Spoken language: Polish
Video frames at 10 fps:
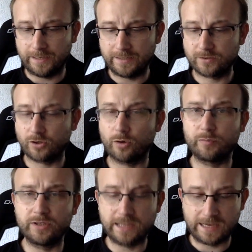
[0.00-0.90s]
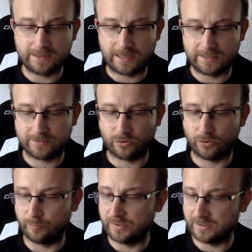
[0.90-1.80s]
Jest trochę o big data, jest
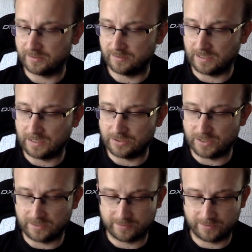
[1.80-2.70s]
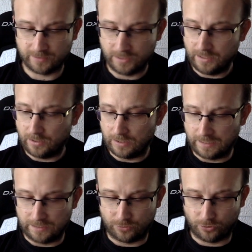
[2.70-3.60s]
trochę o business intelligence,
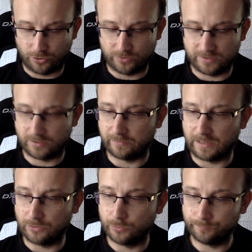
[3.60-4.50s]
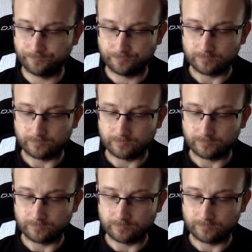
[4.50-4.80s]
trochę o testowaniu.